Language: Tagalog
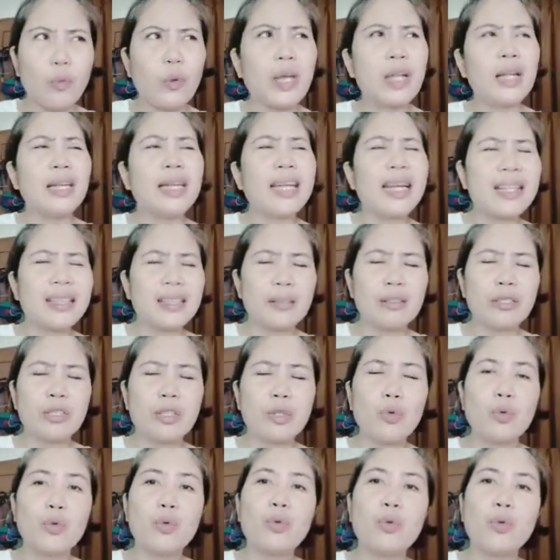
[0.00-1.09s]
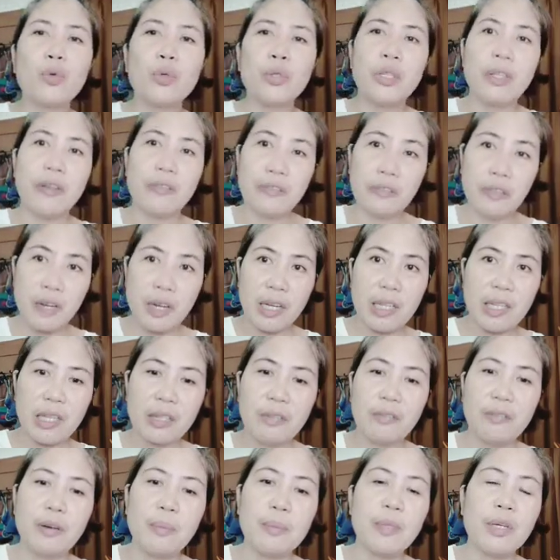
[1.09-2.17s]
Well, not too different
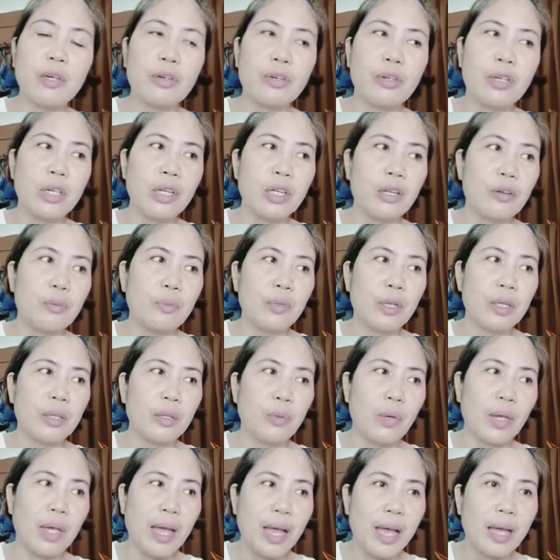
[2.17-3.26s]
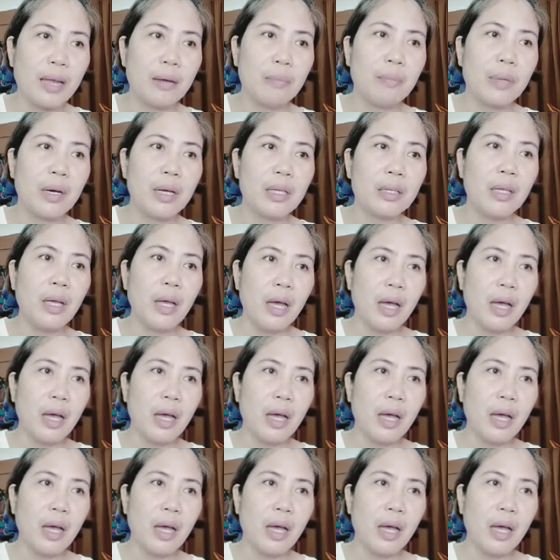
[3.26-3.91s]
from the curriculum that we had. But